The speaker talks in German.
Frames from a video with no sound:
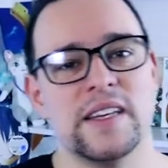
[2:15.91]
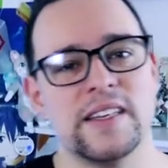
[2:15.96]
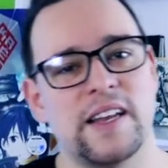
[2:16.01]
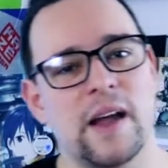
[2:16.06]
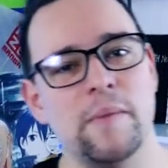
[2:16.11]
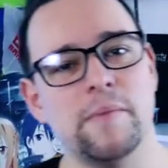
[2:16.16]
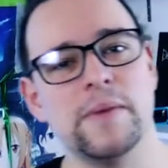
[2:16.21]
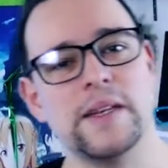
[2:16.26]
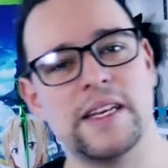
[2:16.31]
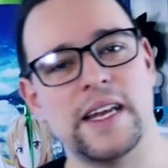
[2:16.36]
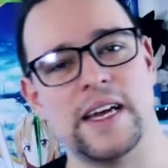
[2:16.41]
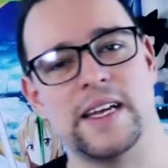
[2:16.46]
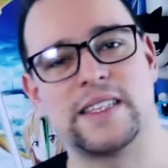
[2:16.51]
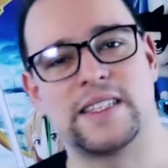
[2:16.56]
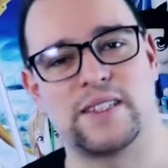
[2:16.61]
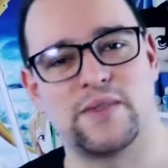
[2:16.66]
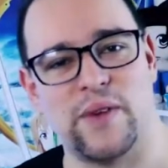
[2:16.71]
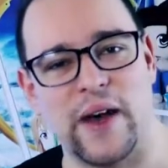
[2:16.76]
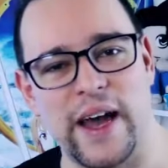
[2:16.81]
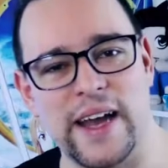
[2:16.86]
Dann mit der
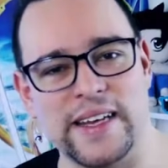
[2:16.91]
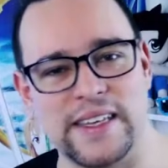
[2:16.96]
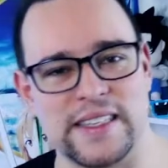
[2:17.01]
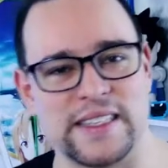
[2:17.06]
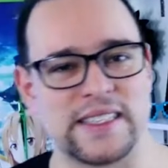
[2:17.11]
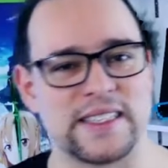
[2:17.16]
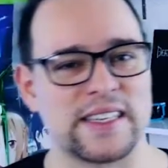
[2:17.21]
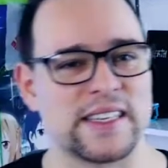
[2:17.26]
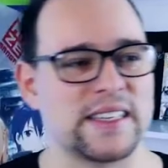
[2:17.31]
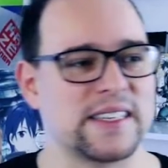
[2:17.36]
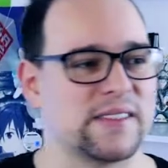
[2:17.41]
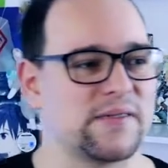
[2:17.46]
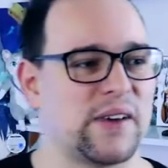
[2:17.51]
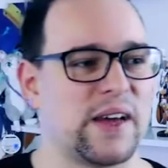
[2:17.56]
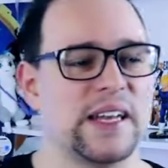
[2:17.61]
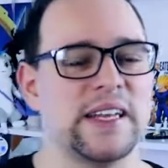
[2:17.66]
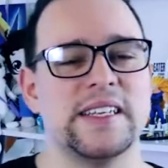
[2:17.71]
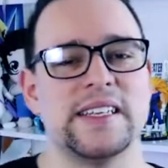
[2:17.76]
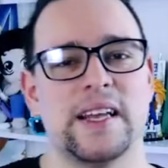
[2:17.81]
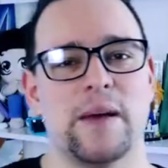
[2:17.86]
zweiten, die dritte
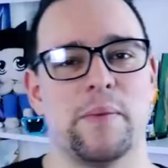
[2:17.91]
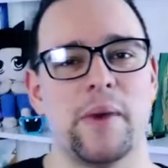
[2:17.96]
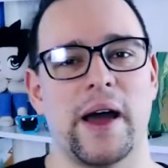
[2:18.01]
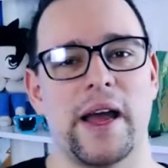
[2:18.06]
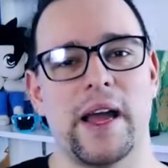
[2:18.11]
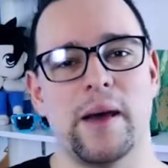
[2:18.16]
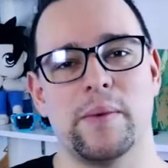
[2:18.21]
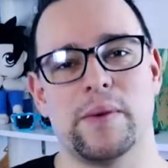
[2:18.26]
war nicht dabei,